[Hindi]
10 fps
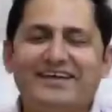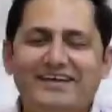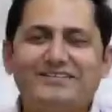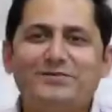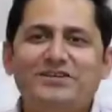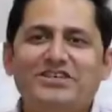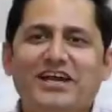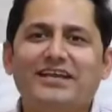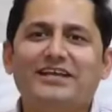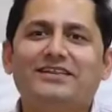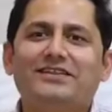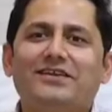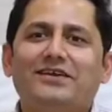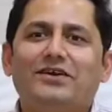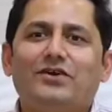ये सभी चयनित
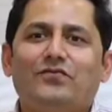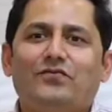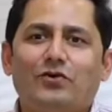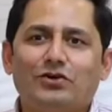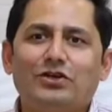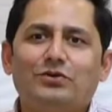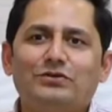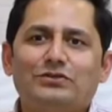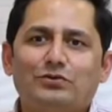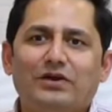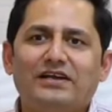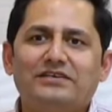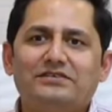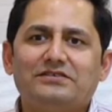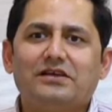42
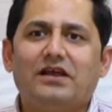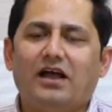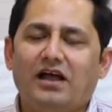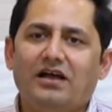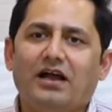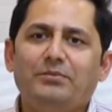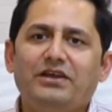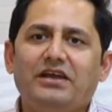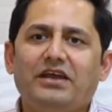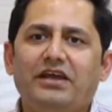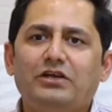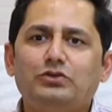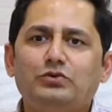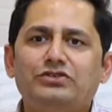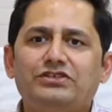स्टूडेंट्स आगामी 1
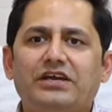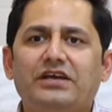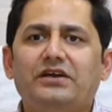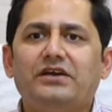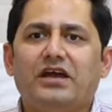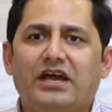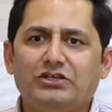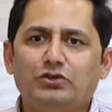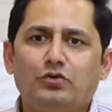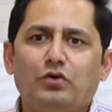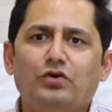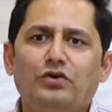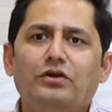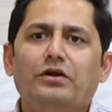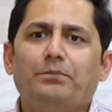जून से
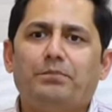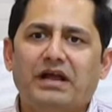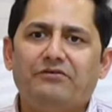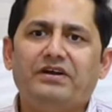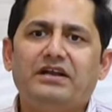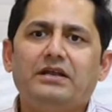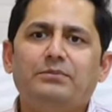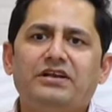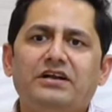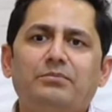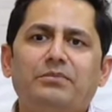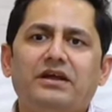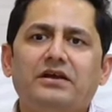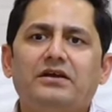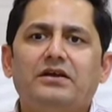एजुकोन प्राइवेट लिमिटेड
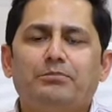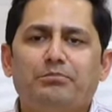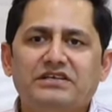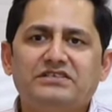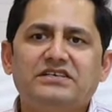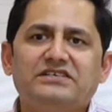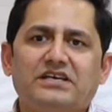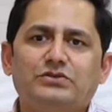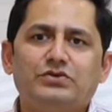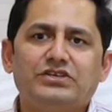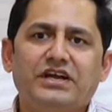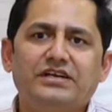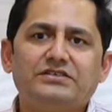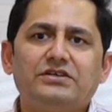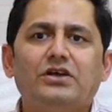में बिजनेस
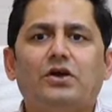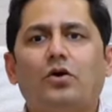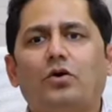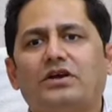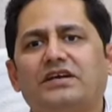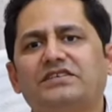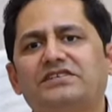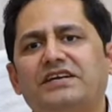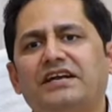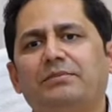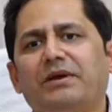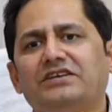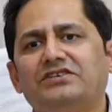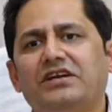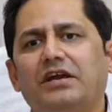एसोसिएट्स और असिस्टेंट
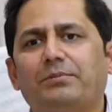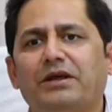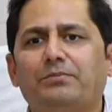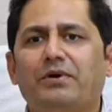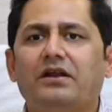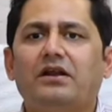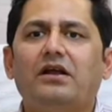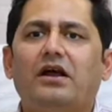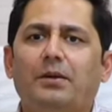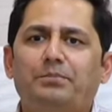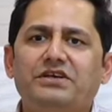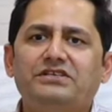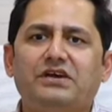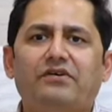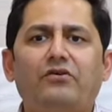मैनेजर के पद पर अपनी
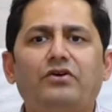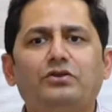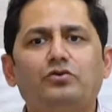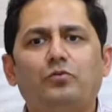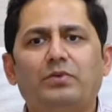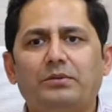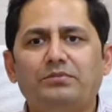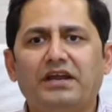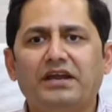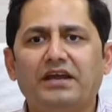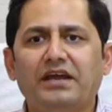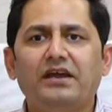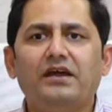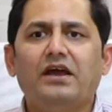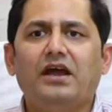सेवाओं हेतु उपलब्ध रहेंगे
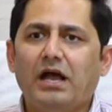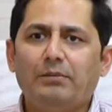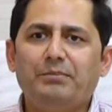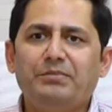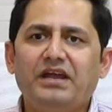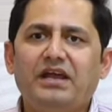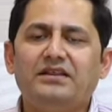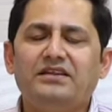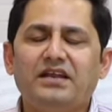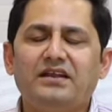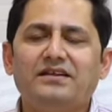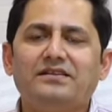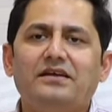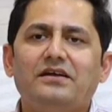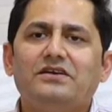हम अपने
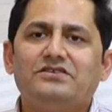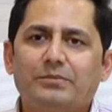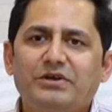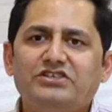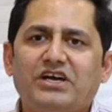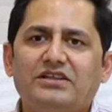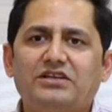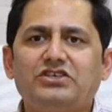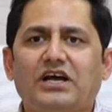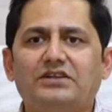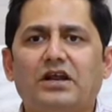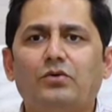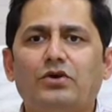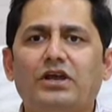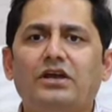अध्ययनरत सभी छात्र
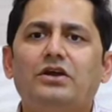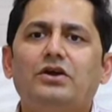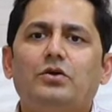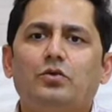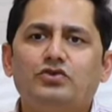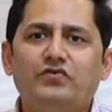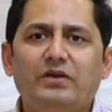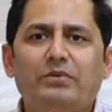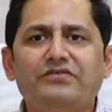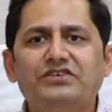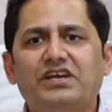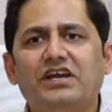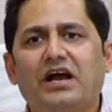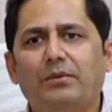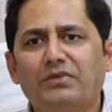छात्राओं के उज्जवल भविष्य
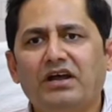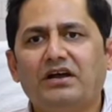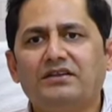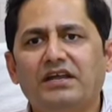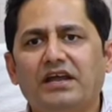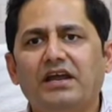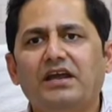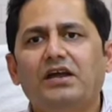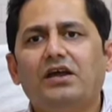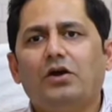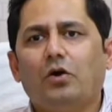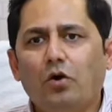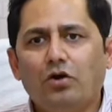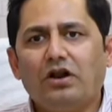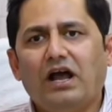की कामना करते हैं
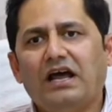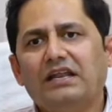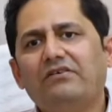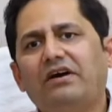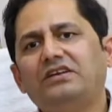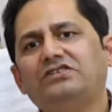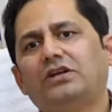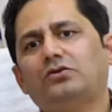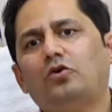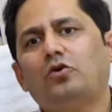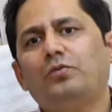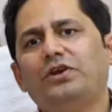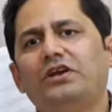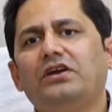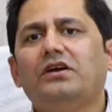और आने वाले छात्रों को
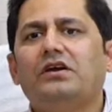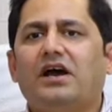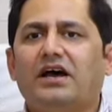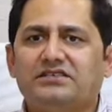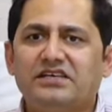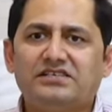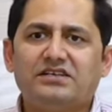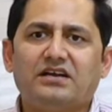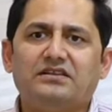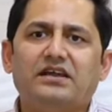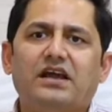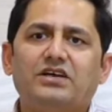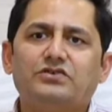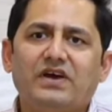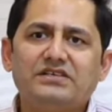भी असिस्ट करते हैं
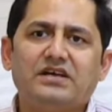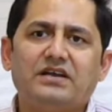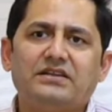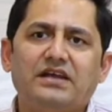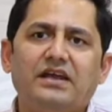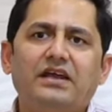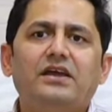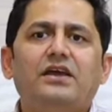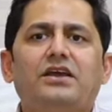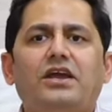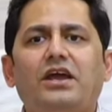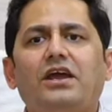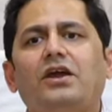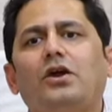आश्वास करते हैं कि